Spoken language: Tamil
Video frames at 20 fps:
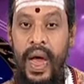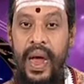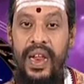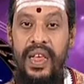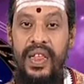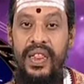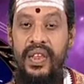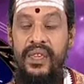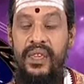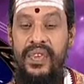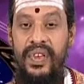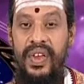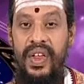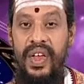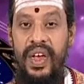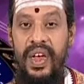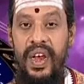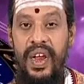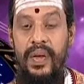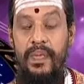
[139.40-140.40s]
அனைத்து
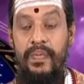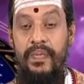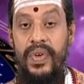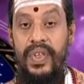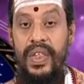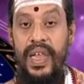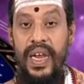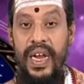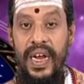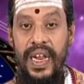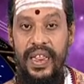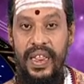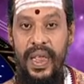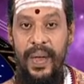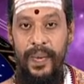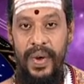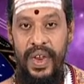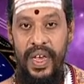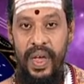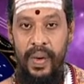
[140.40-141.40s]
விஷயங்களையும் முதலிடத்தை
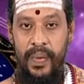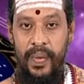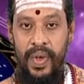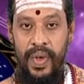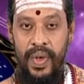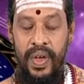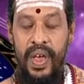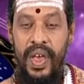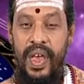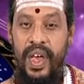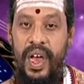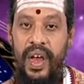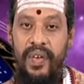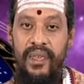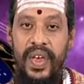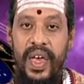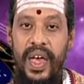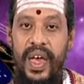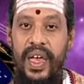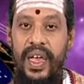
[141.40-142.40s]
பிடிக்க முடியும்
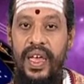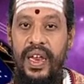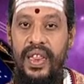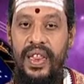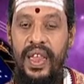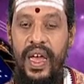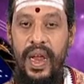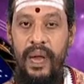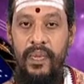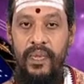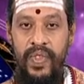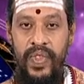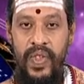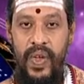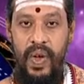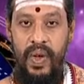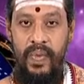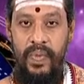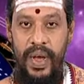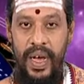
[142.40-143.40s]
கல்வியாக இருந்தாலும்
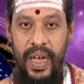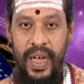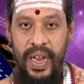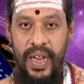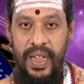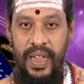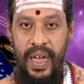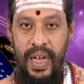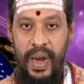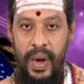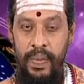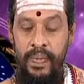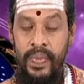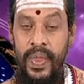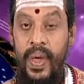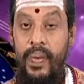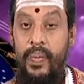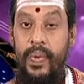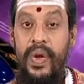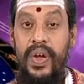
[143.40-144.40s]
உத்தியோகமாக இருந்தாலும்
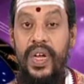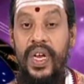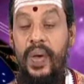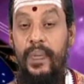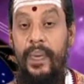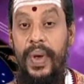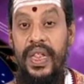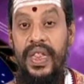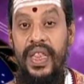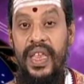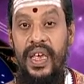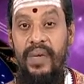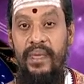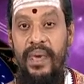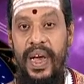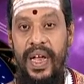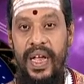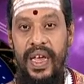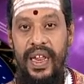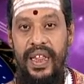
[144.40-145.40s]
போட்டி
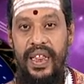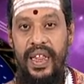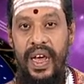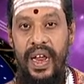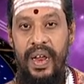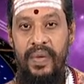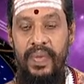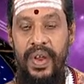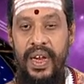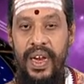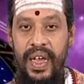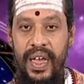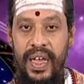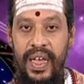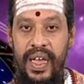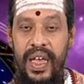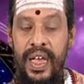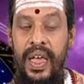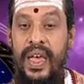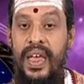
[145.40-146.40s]
பந்தயமாக இருந்தாலும்
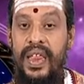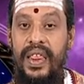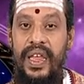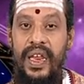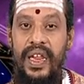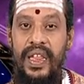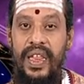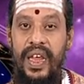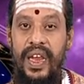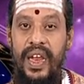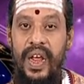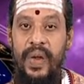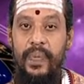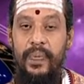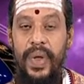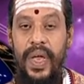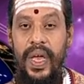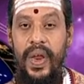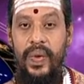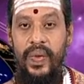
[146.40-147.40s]
இன்றைக்கு சிறந்த
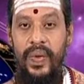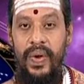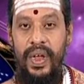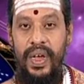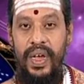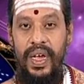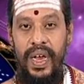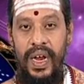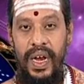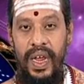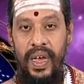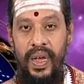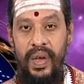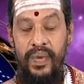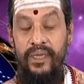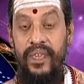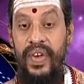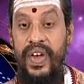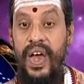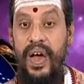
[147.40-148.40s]
நற்பெயர் உங்களுக்கு
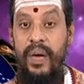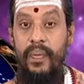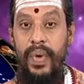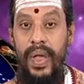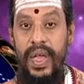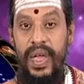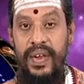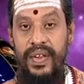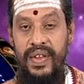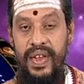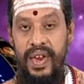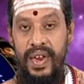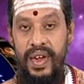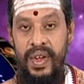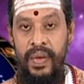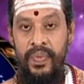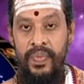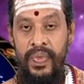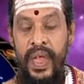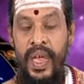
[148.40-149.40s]
கிடைக்கும் விடாமுயற்சி
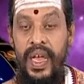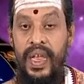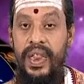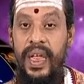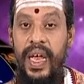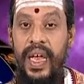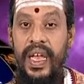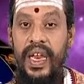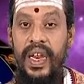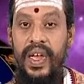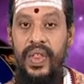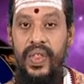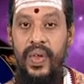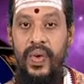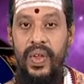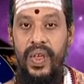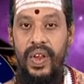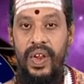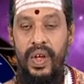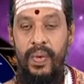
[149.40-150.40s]
இருக்கும்
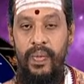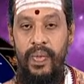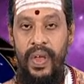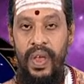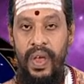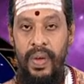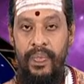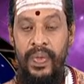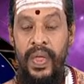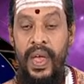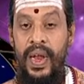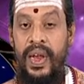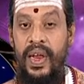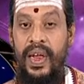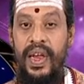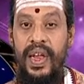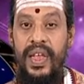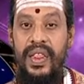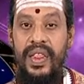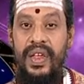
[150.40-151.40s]
தைரியத்தோடு இருக்க முடியும்
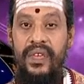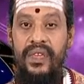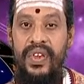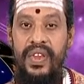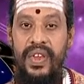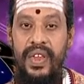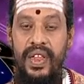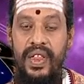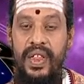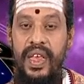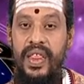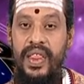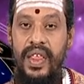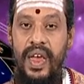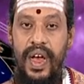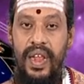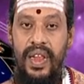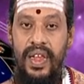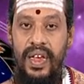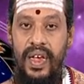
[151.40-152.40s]
நினைத்த விஷயத்தை
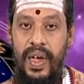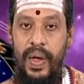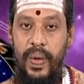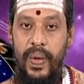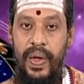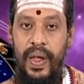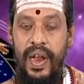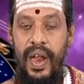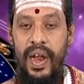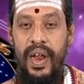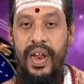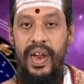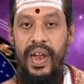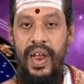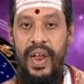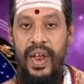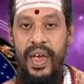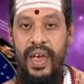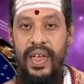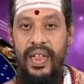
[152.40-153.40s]
சாதிக்கக்கூடிய நல்ல
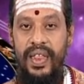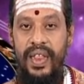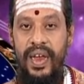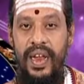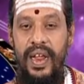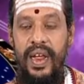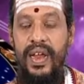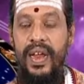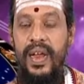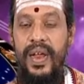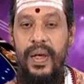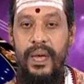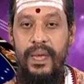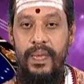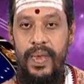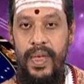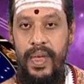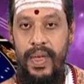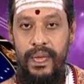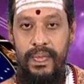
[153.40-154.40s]
நாளாக நாளாக இந்த நாள்
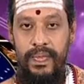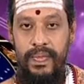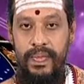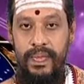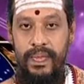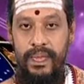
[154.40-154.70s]
அமையும்